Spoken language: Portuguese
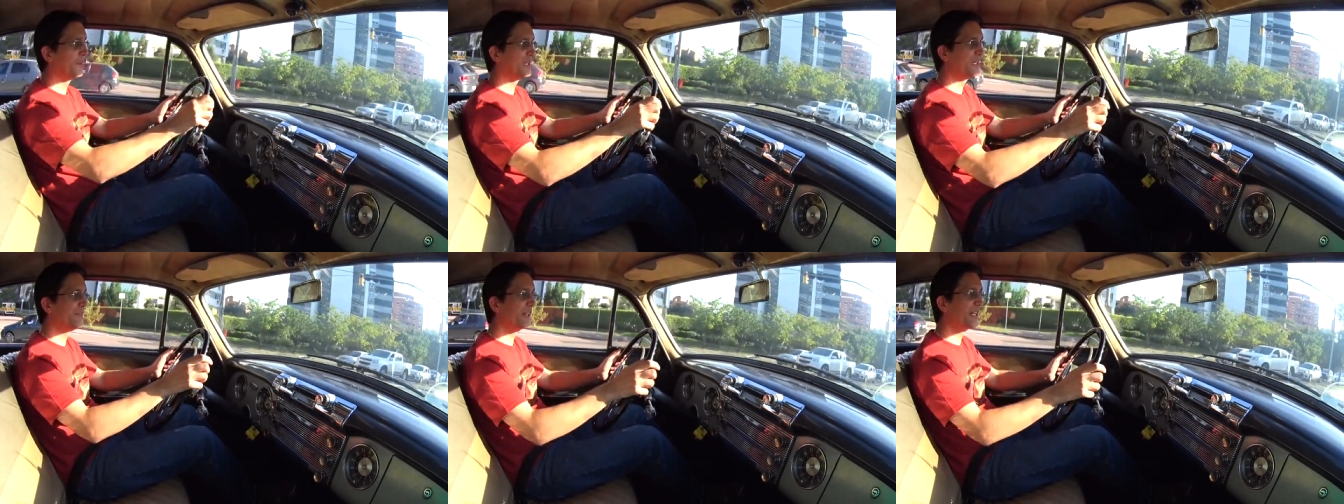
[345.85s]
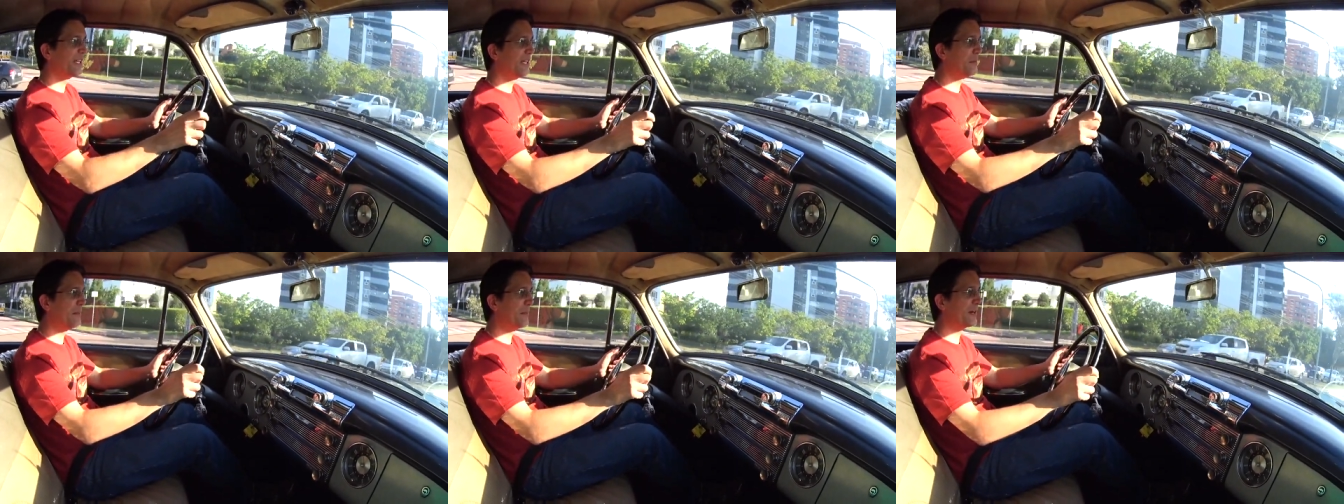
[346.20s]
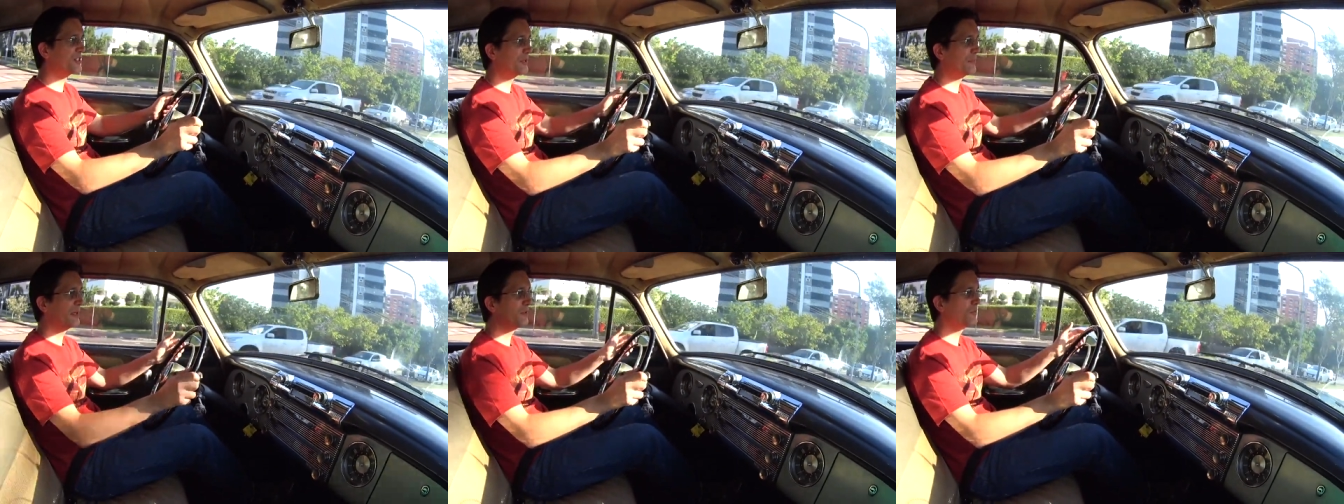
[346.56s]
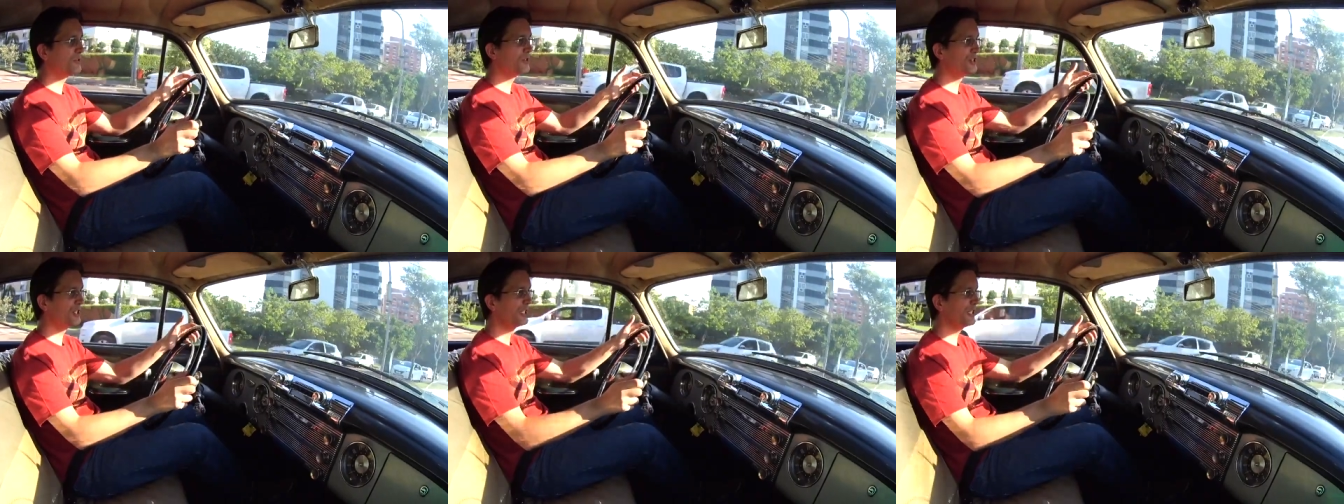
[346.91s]
Pode ver que ele é uma marcha bem
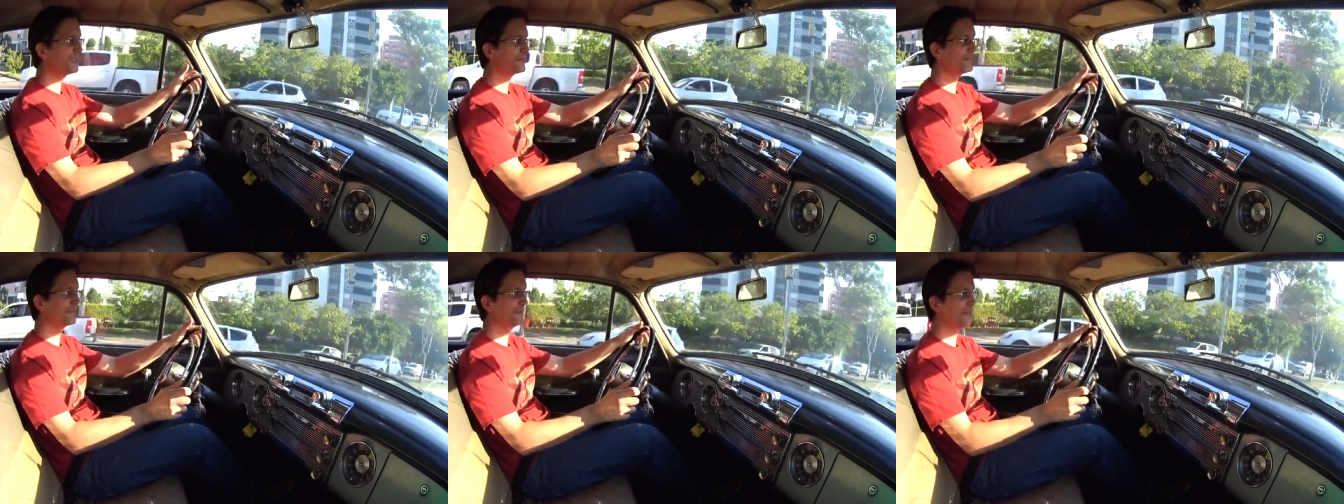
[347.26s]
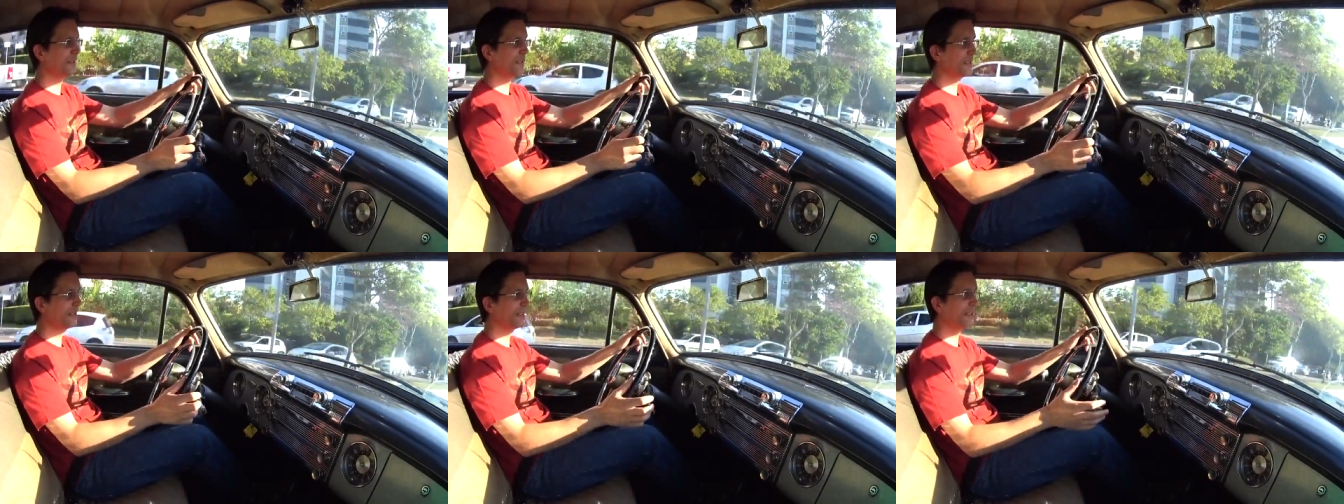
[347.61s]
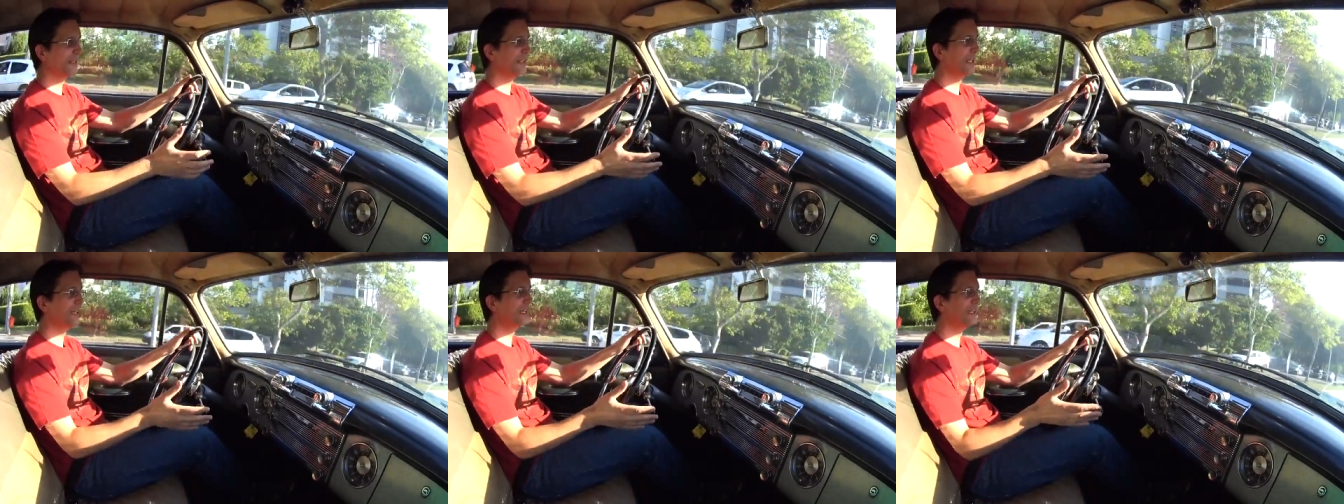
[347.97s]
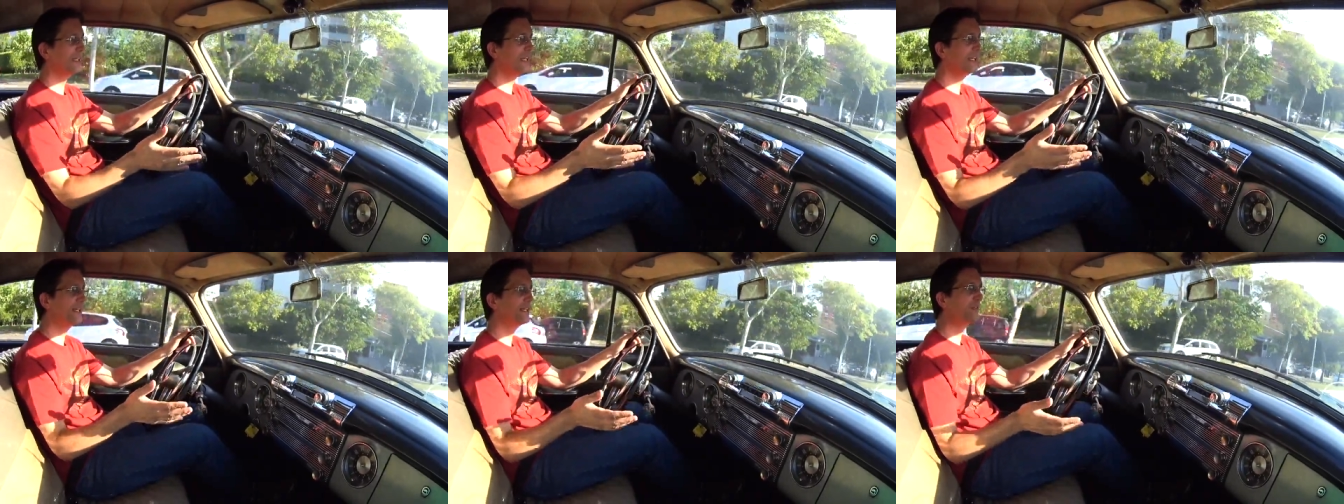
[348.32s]
curtinha, né?
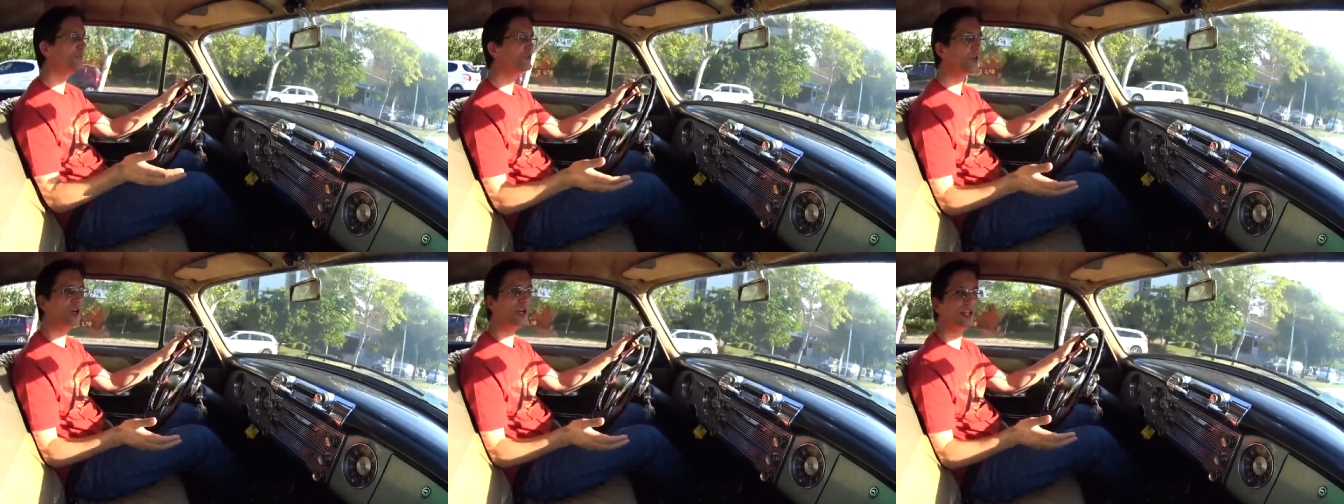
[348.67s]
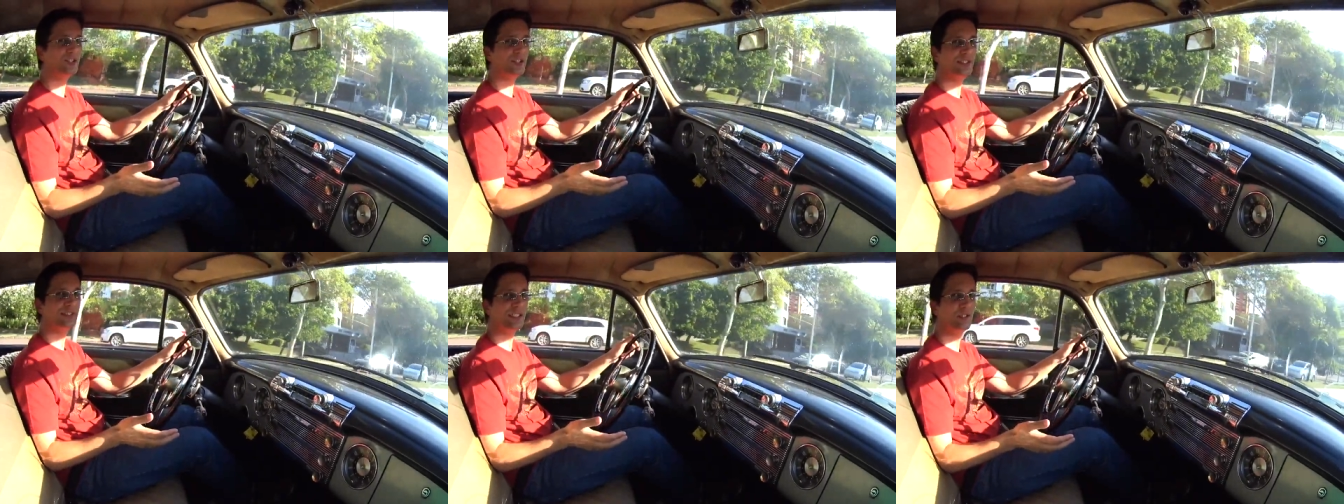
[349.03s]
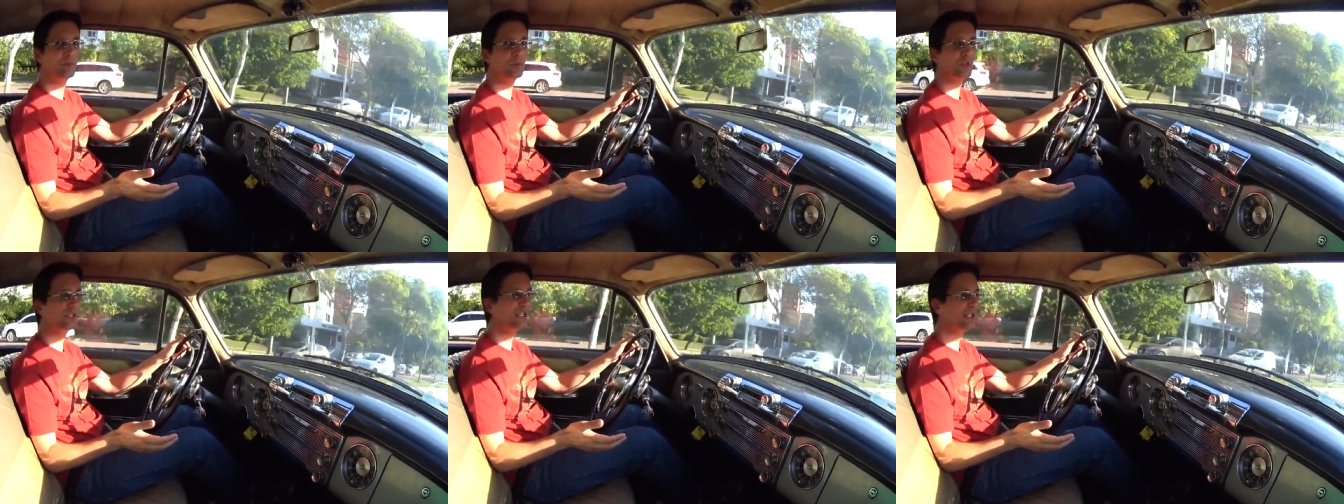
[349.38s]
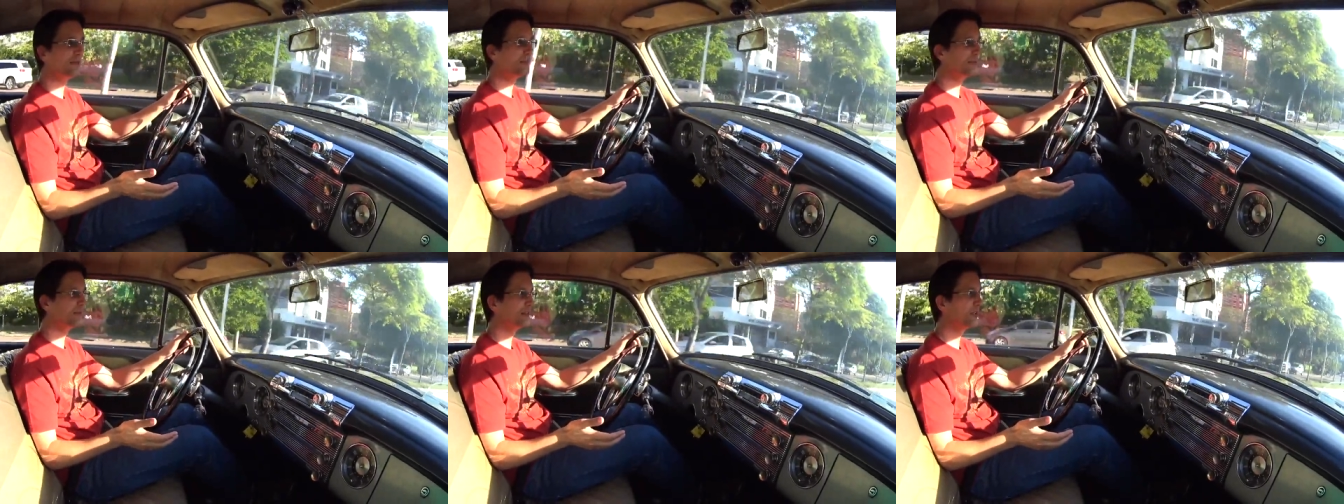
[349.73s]
E ele não troca sozinho pro D.